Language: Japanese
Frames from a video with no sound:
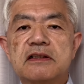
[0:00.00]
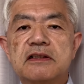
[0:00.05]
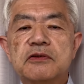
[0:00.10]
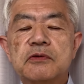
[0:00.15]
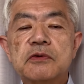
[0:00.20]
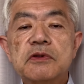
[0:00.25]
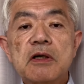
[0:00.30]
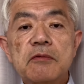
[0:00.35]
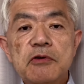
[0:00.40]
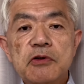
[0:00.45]

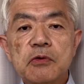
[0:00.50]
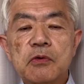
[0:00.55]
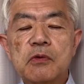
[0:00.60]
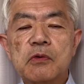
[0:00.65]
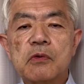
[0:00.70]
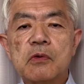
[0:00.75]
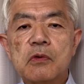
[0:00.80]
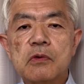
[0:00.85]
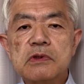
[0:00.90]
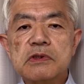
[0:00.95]
そのための
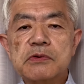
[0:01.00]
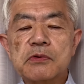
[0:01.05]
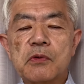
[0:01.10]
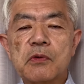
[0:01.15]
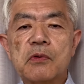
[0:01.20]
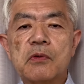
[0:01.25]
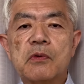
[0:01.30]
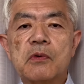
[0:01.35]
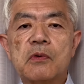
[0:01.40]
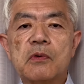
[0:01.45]
放
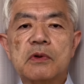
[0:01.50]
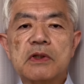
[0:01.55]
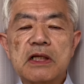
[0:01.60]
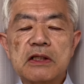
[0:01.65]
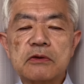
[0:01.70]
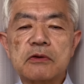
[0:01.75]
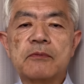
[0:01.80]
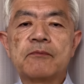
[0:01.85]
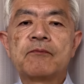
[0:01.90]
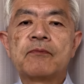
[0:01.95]
送
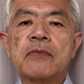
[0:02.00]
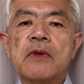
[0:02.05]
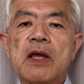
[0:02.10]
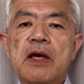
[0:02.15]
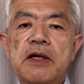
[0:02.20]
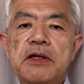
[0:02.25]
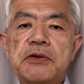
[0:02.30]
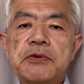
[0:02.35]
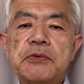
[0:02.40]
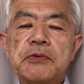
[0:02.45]
だと
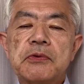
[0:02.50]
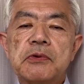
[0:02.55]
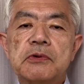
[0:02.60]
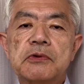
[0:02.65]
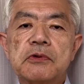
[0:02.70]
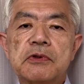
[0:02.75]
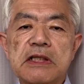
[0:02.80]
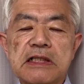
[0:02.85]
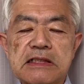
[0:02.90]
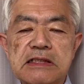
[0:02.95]
いうこ
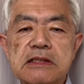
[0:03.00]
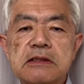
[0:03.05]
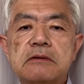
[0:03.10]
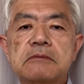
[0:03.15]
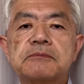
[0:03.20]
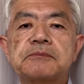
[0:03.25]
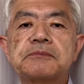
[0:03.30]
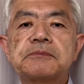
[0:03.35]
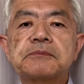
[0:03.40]
とです。